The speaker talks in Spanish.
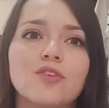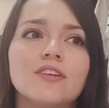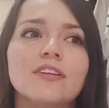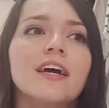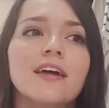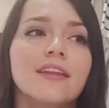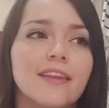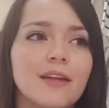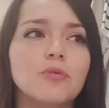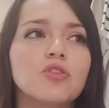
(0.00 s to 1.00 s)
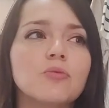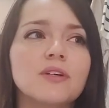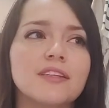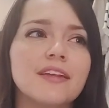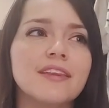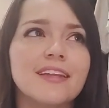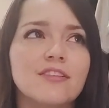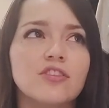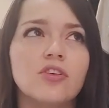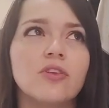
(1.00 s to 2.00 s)
Entonces, tenemos como esta
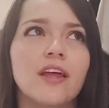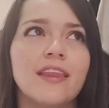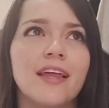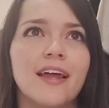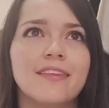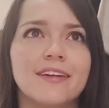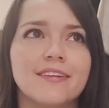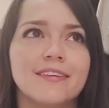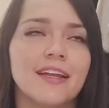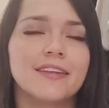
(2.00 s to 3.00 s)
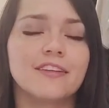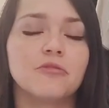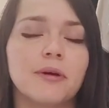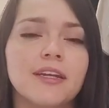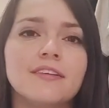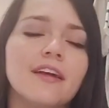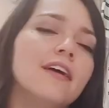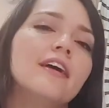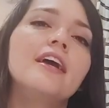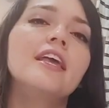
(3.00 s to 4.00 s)
intención de la, de la
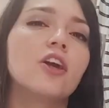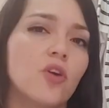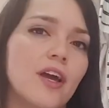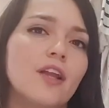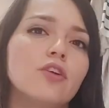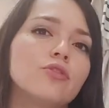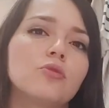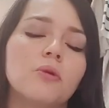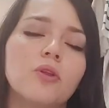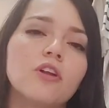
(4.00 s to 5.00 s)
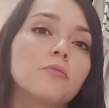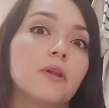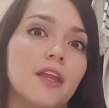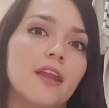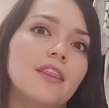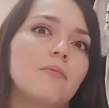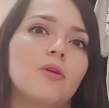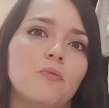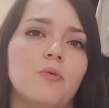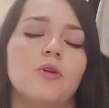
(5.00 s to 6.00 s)
transparencia y creo que ahí los consumidores pues tienen
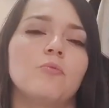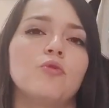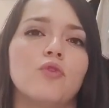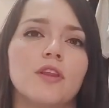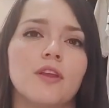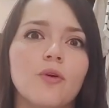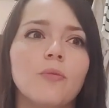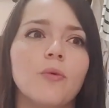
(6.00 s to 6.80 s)
también un poder muy fuerte, ¿no?